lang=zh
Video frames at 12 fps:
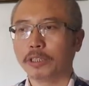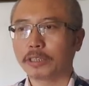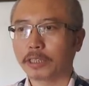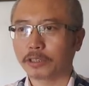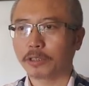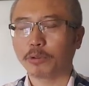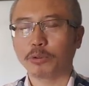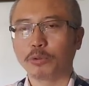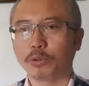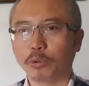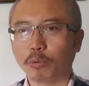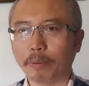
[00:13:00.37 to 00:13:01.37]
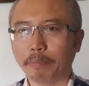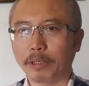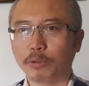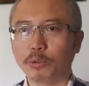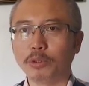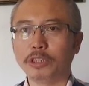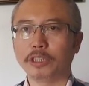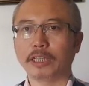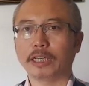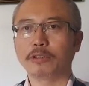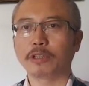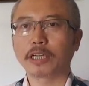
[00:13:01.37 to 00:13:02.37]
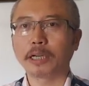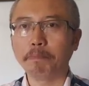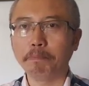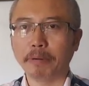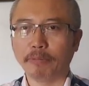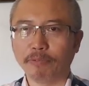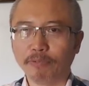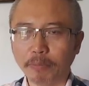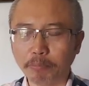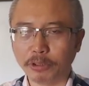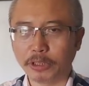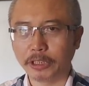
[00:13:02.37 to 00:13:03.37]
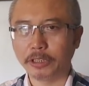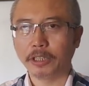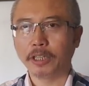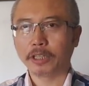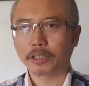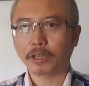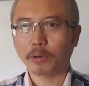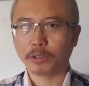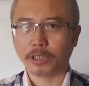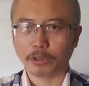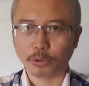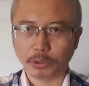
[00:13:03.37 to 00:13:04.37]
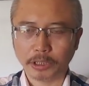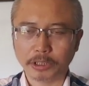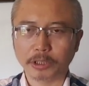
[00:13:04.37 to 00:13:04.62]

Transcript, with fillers: 这个时候，外面的军警呢就根本分不清到底谁